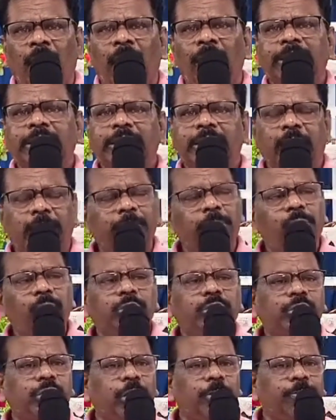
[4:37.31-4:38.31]
ఆ శ్రమ
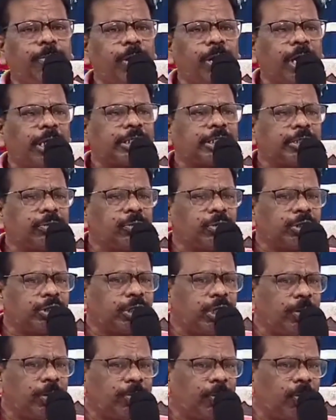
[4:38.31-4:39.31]
వచ్చినప్పుడు కష్టం
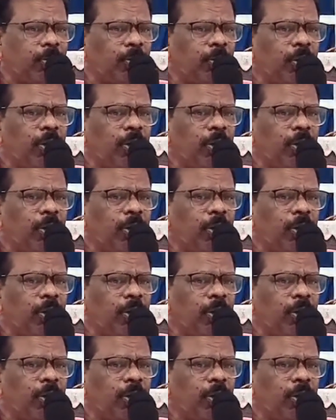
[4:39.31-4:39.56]
వచ్చినప్పుడు